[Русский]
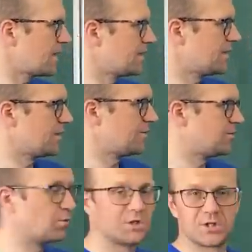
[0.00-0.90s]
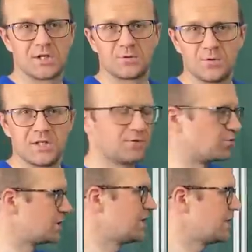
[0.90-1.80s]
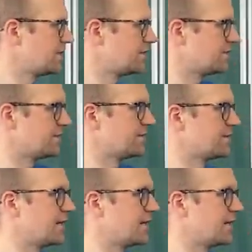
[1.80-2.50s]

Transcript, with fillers: а, больше которой уже а,